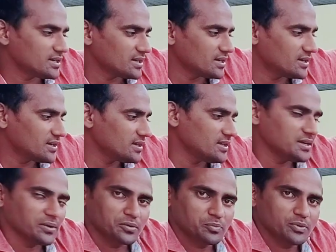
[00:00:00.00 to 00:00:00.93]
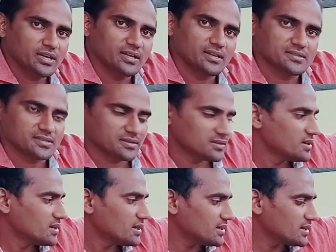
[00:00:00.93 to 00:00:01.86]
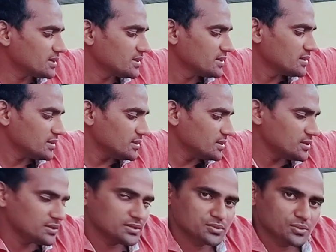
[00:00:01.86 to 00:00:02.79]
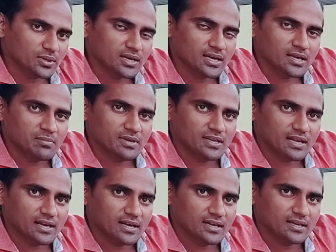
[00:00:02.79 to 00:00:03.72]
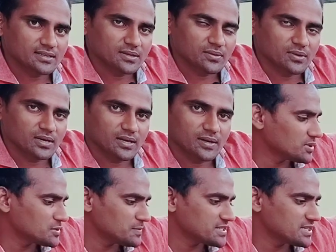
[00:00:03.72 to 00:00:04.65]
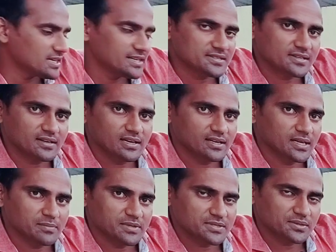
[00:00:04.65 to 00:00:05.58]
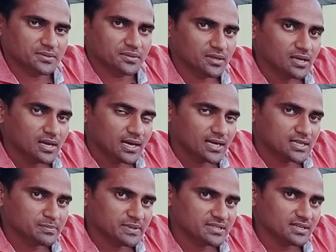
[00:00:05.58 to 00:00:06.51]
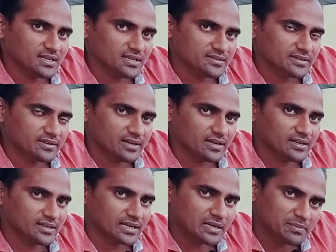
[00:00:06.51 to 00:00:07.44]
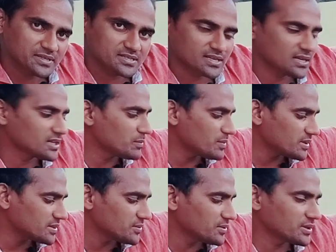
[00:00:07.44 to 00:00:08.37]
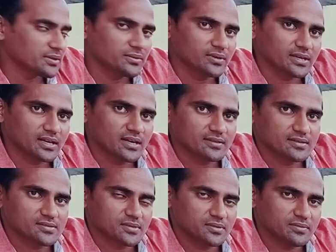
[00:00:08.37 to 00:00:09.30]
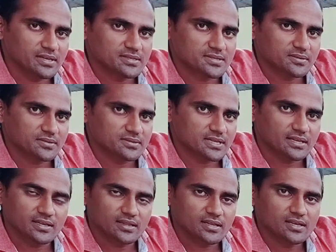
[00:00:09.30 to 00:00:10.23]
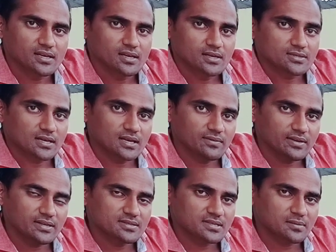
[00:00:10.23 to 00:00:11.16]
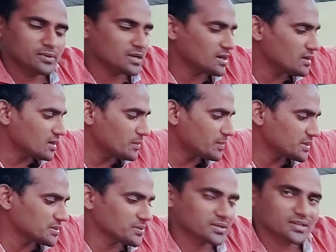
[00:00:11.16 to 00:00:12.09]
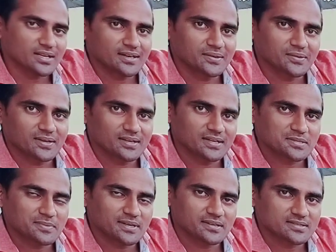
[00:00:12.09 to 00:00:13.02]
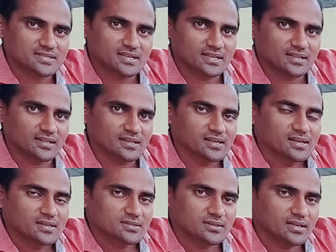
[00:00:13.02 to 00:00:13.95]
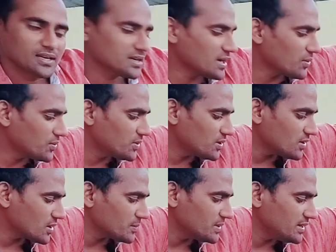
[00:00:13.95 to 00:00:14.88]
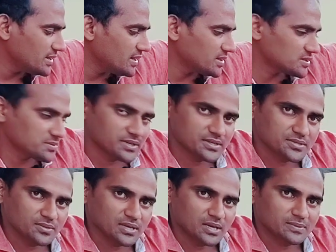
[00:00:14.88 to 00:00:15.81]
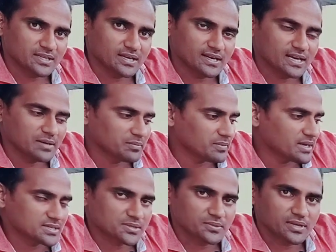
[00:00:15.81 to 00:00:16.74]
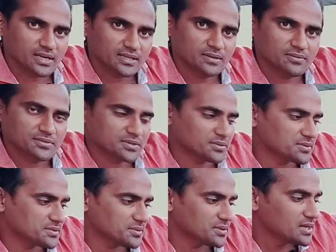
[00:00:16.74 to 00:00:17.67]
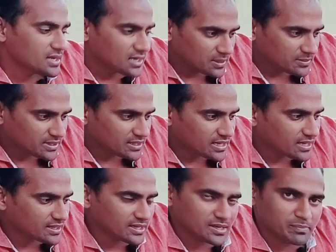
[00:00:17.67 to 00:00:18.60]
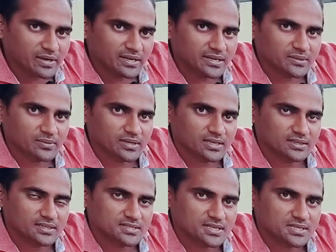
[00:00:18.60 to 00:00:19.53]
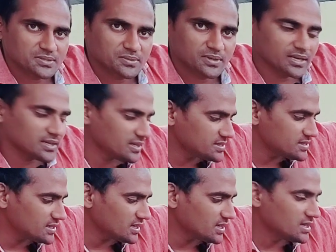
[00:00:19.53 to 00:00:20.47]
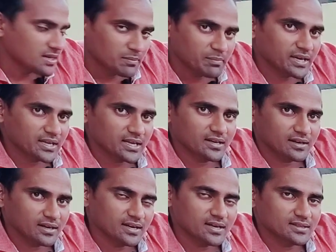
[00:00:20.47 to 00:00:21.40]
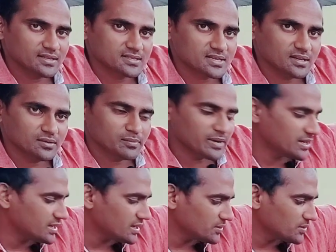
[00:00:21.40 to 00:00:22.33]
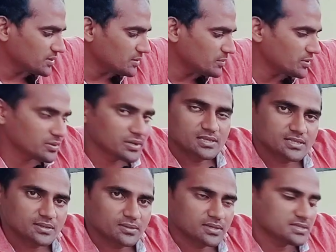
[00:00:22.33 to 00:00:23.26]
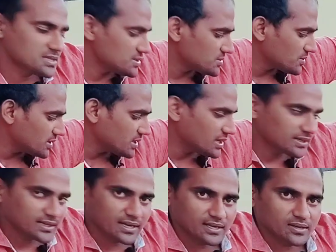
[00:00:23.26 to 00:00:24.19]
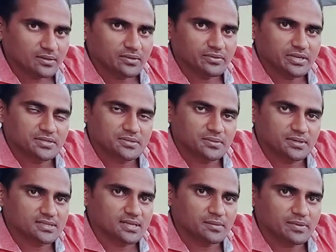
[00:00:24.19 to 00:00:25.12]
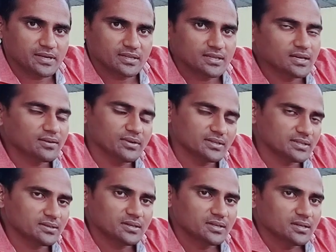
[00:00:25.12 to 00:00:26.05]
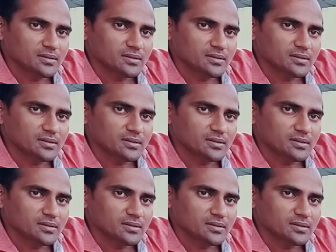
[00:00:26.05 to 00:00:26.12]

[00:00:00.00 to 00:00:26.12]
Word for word: ఏంటి అంటే ఈ అవుట్పుటే రీజన్ అంటే ఇది ఇది చూడగానే మీకు ఎలాగైతే ఒక ఒక స్పెషల్ ఎడిషన్ లాగా అనిపించిందో అలా స్పెషల్ ఎడిషన్ లాగా కనిపించడానికి ప్రతి ఒక్కటి కూడా కేర్ తీసుకొని వేయించడం జరిగింది సో అలా వేయించినప్పుడు ప్రతి ఒక్క దానికి కూడా ఖర్చు పెట్టడం జరిగింది సో ఇలా కాకుండా నార్మల్ ఇండికేటర్ ఇండికేటర్స్ వేయచ్చు లేకపోతే హెడ్ ల్యాంప్ మార్చకుండా అదే ఉంచుకోవచ్చు లేకపోతే ఇంకేదైనా ఈ పెయింటింగ్ వర్క్ అంతా చేయించుకుంటా ఈజీగా మనకి రన్ అయితే చాలు బైక్ అనుకున్నప్పుడు ఇంజన్ ఒకటి చేయించుకొని ఆ టైర్లు అవి వేయించుకుంటే సరిపోయేది అవి అయితే